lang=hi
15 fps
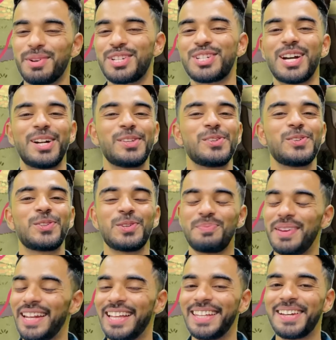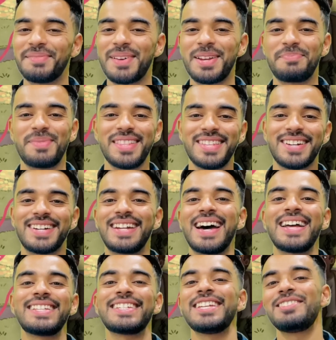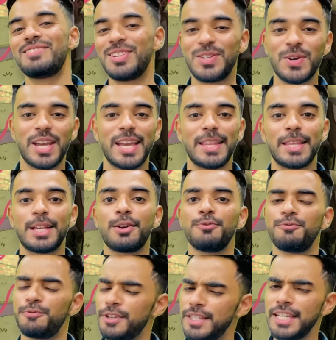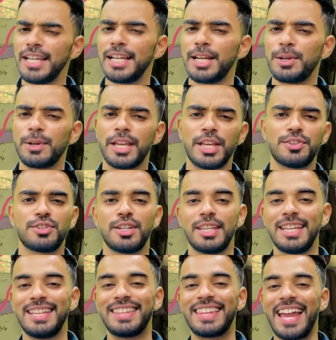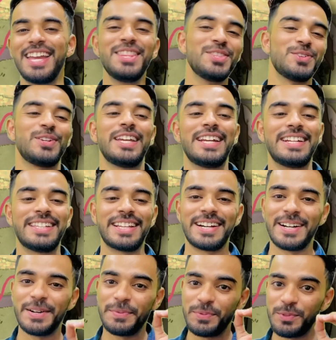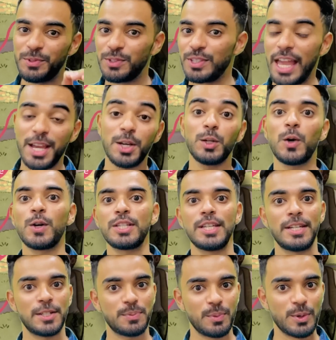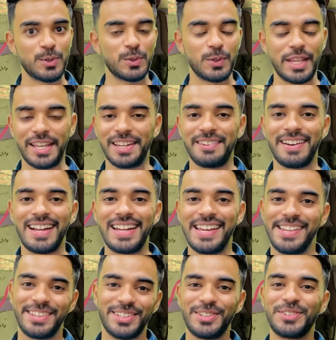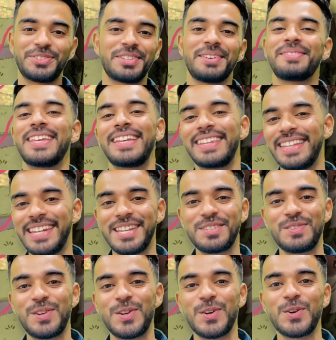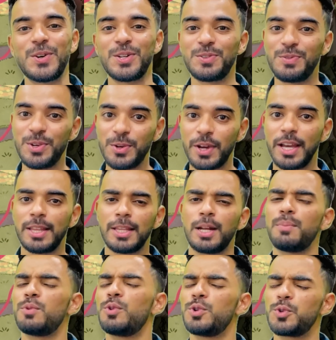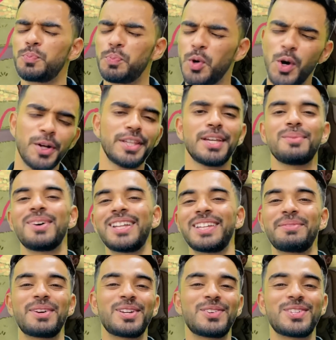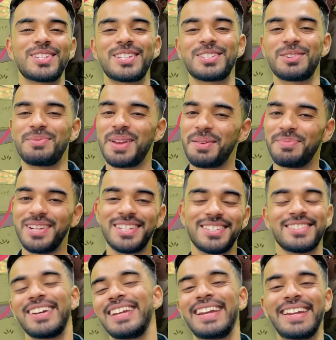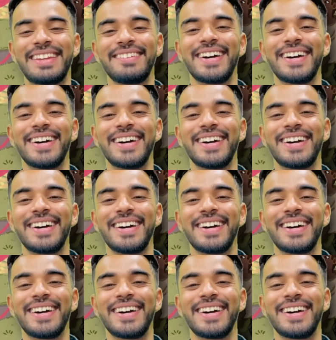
नमस्कार दोस्तों मेरा नाम है अर्पित और आज के इस वीडियो के अंदर हम फिजिकल एजुकेशन की नाइन्थ यूनिट साइकोलॉजी इन स्पोर्ट्स को देखने वाले हैं तो दोस्तों हम देखते रहिए इस वीडियो को और इस वीडियो के अंदर हम कुछ बहुत ही कमाल दमाल क्वेश्चन को हम यहाँ पर सॉल्व करने